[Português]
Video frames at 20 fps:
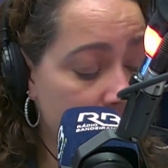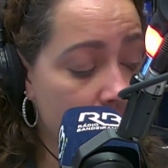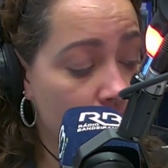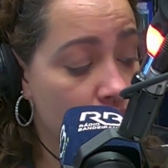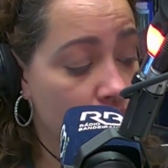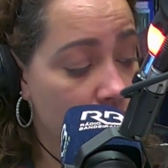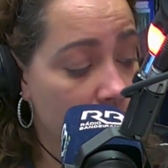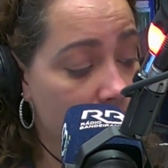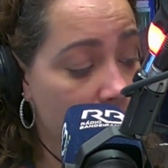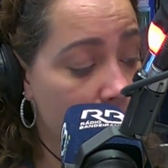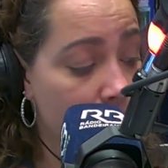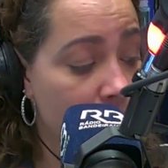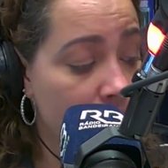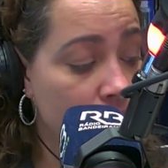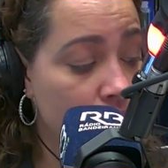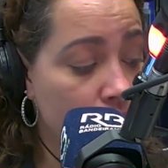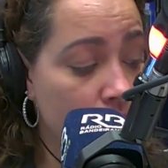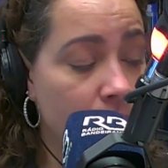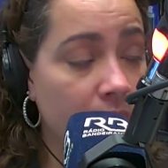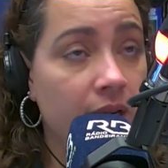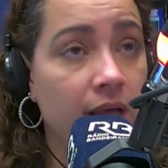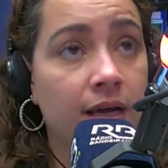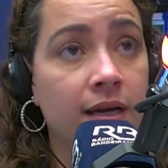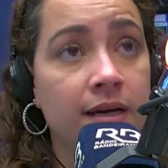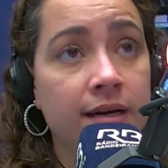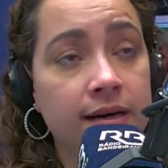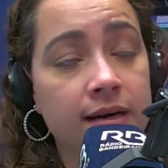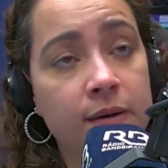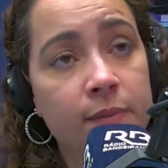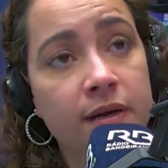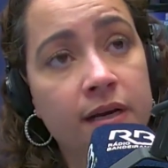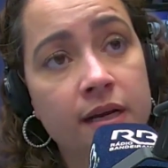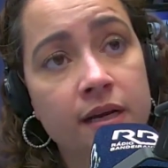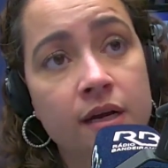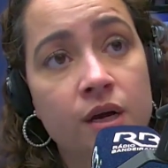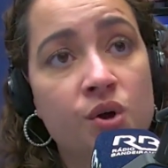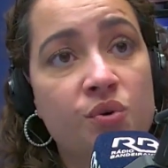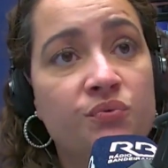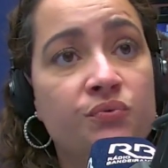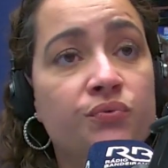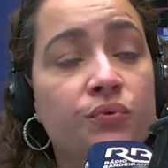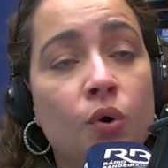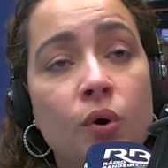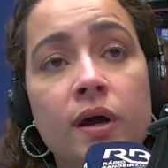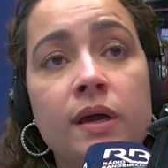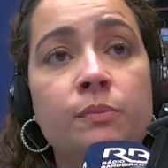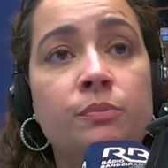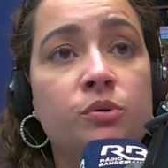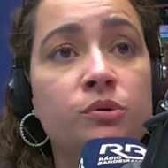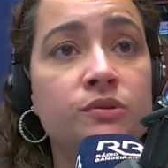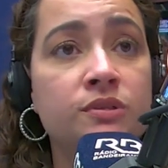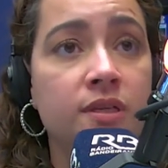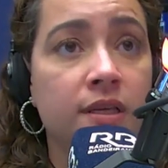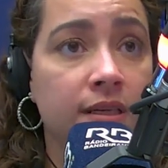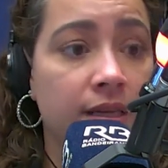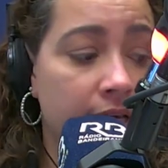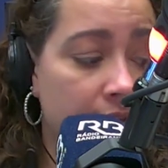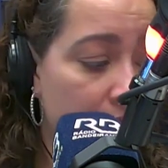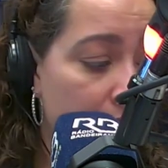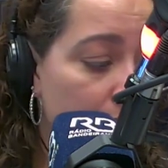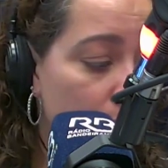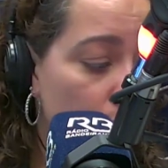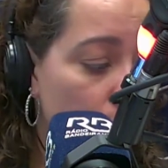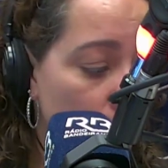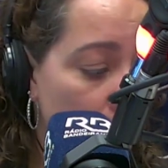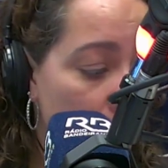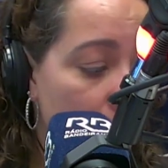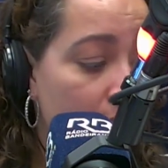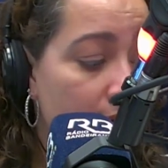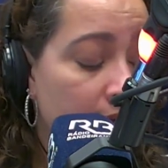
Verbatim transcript: que já passou pela Câmara, foi para o Senado.